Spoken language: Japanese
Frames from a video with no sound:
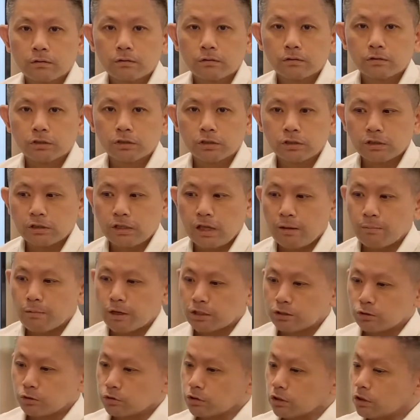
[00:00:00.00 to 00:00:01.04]
続いてまあ
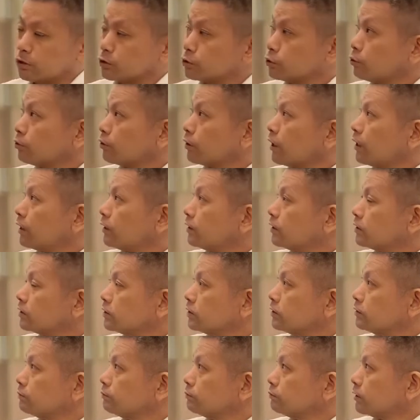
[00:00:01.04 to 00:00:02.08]
著者の紹介で
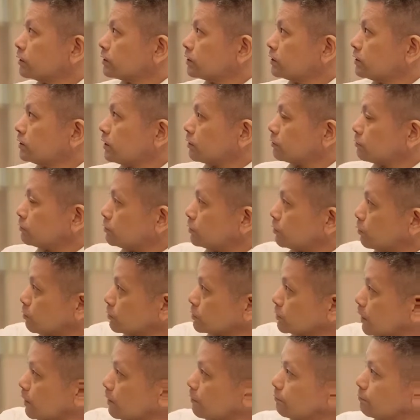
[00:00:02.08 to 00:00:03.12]
す。知念邦子
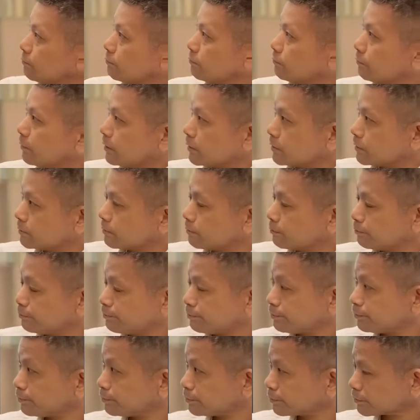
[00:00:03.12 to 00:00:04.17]
さんです。
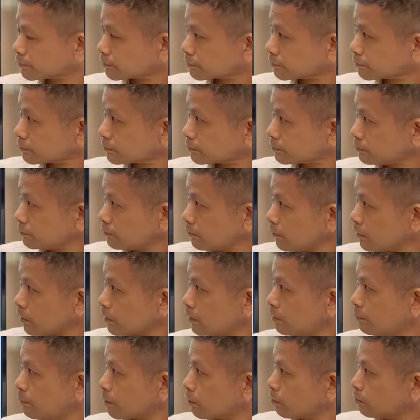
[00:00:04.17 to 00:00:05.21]

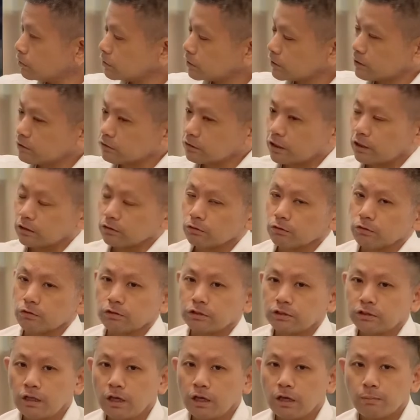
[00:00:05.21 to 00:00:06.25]
でまあ、コンサルタントと
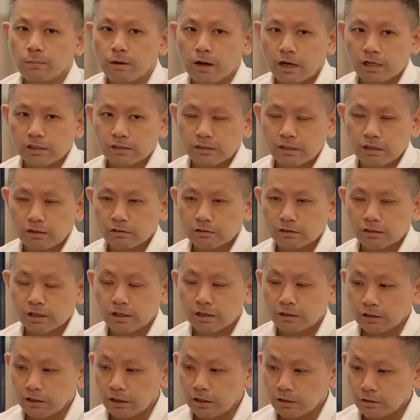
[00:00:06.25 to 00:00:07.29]
してまあ活躍さ
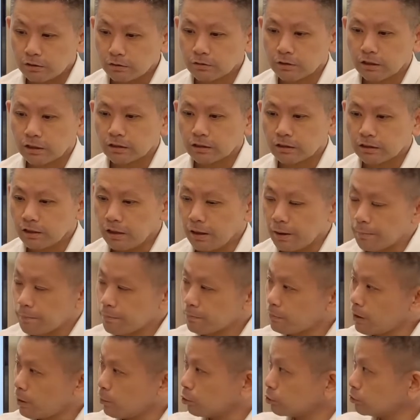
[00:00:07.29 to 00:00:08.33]
れている方で、
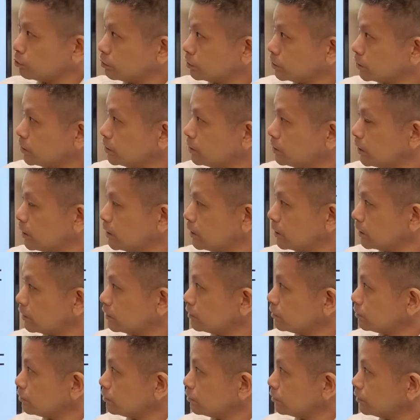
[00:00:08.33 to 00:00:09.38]
まあ、僕の知り合いなん
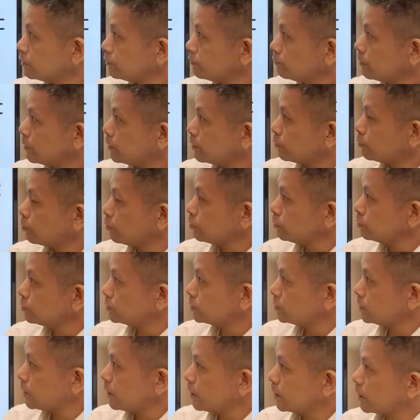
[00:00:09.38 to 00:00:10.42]
ですよね。でどういう
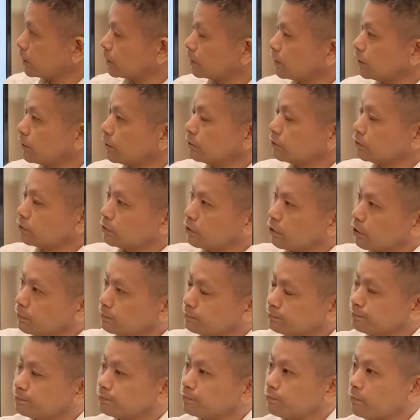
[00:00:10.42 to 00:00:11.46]
知り合いかっていう
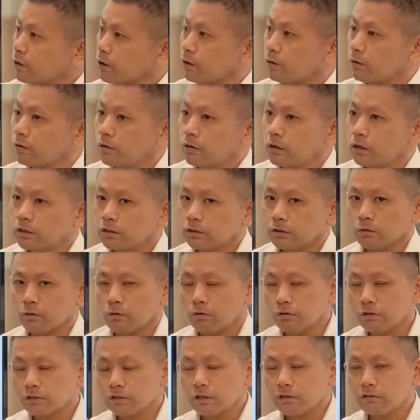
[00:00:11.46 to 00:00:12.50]
と、まあ、その
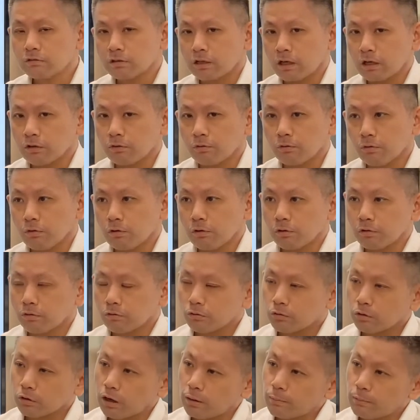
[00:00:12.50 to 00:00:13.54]
コンサルタント
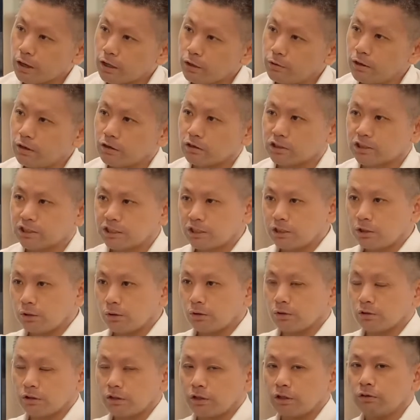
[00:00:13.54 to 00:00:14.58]
とか、まあ、いわゆる私
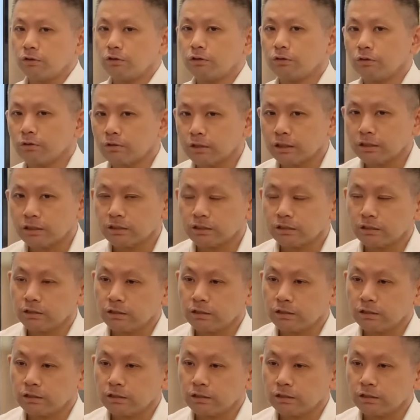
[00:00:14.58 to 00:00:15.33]
業っていう人たち